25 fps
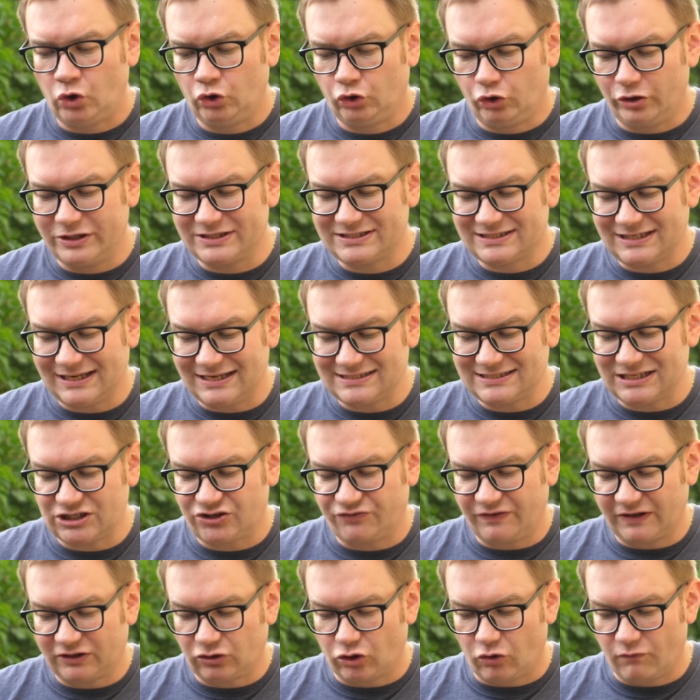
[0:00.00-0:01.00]
To jest klasa
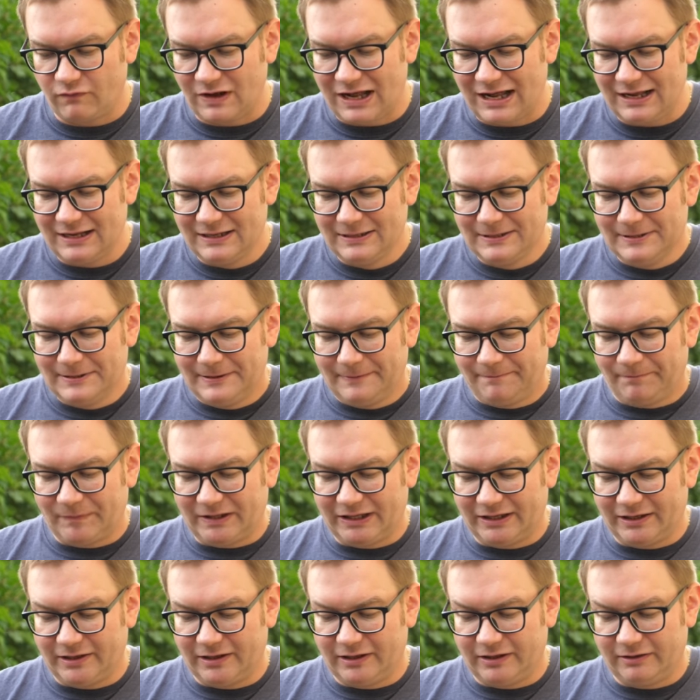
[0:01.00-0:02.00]
światowa.
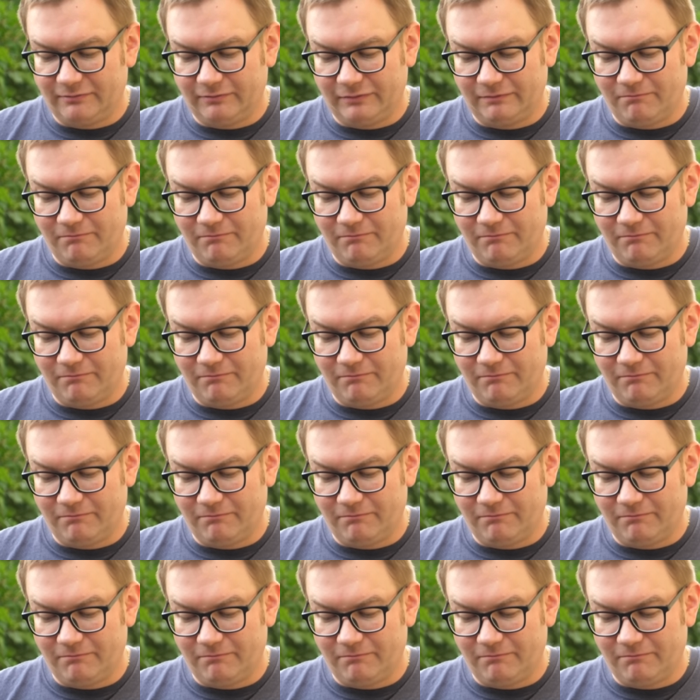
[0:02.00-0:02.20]
E,